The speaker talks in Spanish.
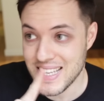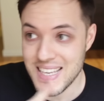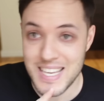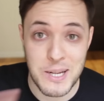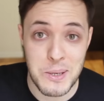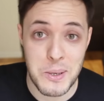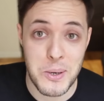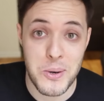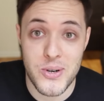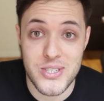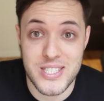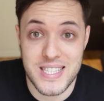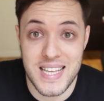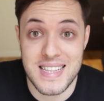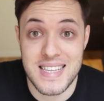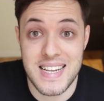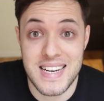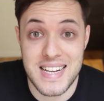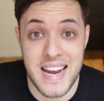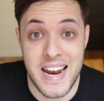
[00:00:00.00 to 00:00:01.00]
Y luego
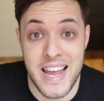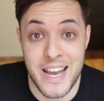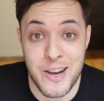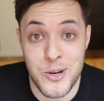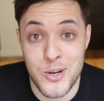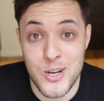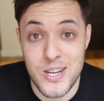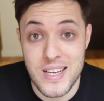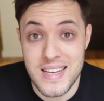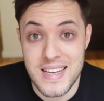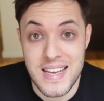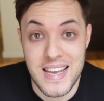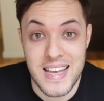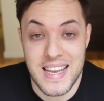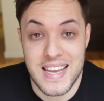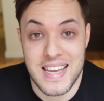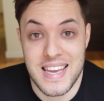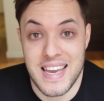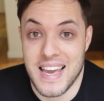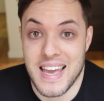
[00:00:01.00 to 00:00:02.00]
está el del caracol,
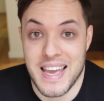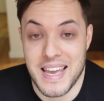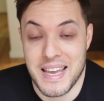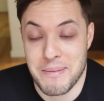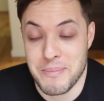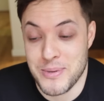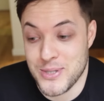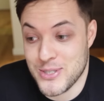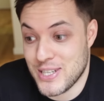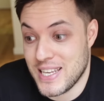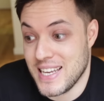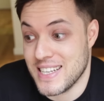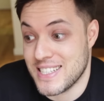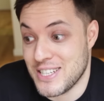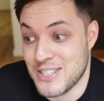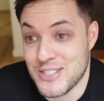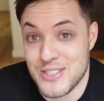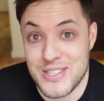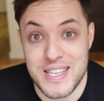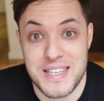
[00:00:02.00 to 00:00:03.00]
que pues que
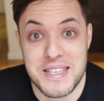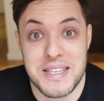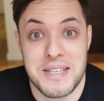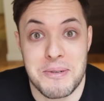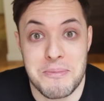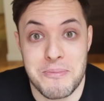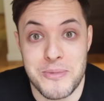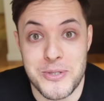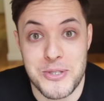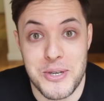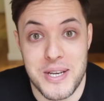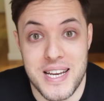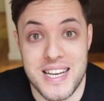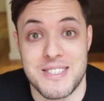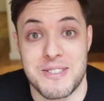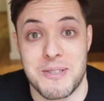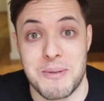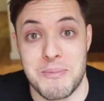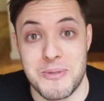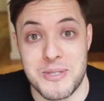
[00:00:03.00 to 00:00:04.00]
que no tiene mucho
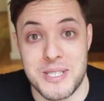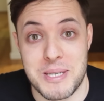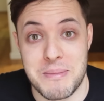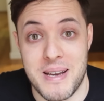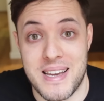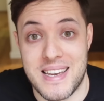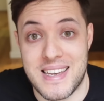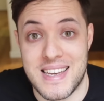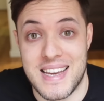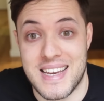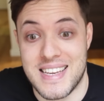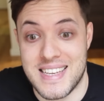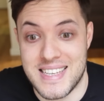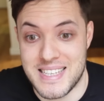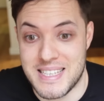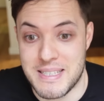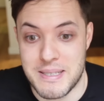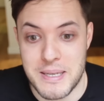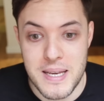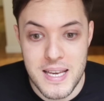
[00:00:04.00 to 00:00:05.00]
encanto y mucha magia
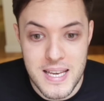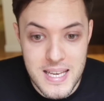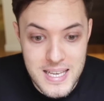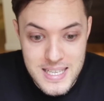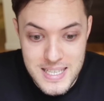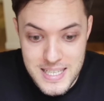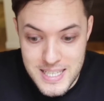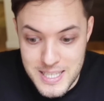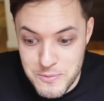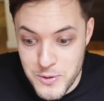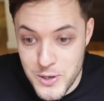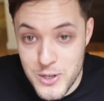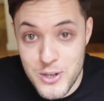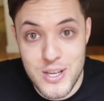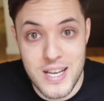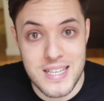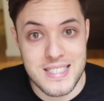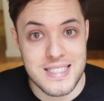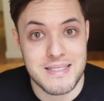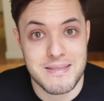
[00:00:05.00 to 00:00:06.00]
y,
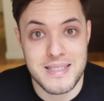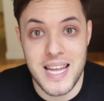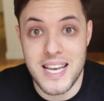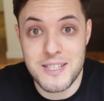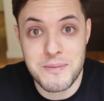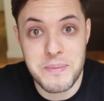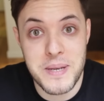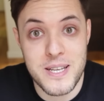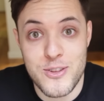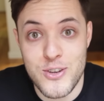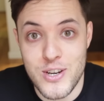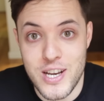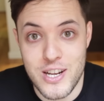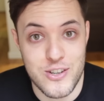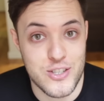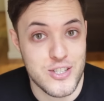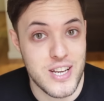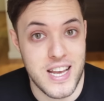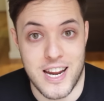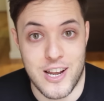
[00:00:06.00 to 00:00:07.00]
bueno, ya estáis viendo que
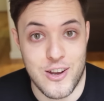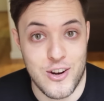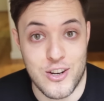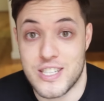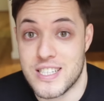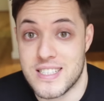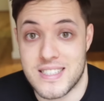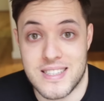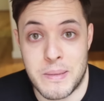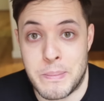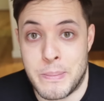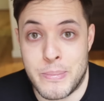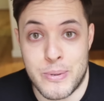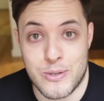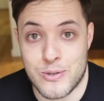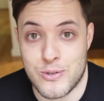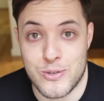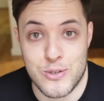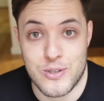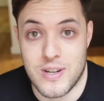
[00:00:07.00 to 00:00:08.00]
los caracoles están
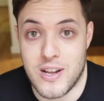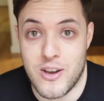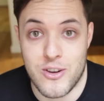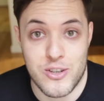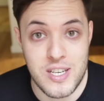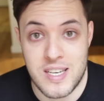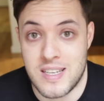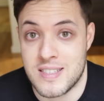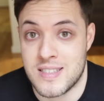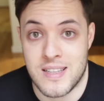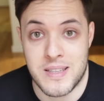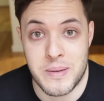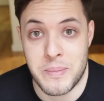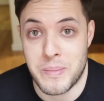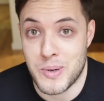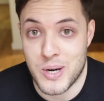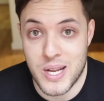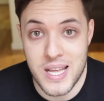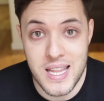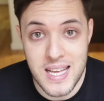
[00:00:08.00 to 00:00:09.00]
por todos lados en esta
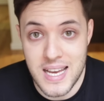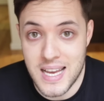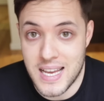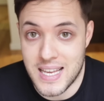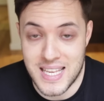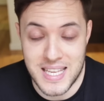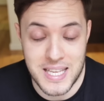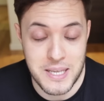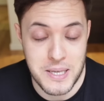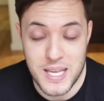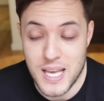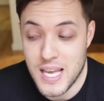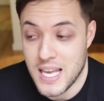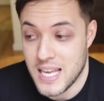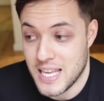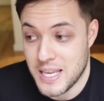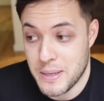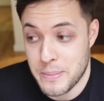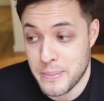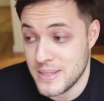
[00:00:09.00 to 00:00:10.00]
temporada y,
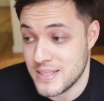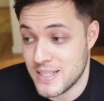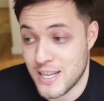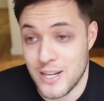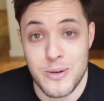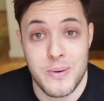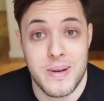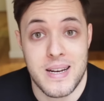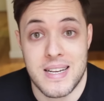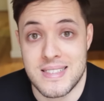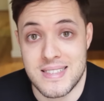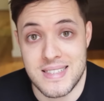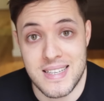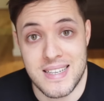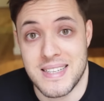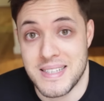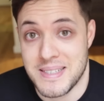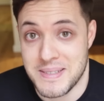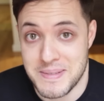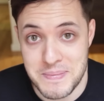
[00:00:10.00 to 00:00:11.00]
más que lo van a
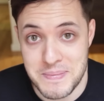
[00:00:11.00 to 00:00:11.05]
estar.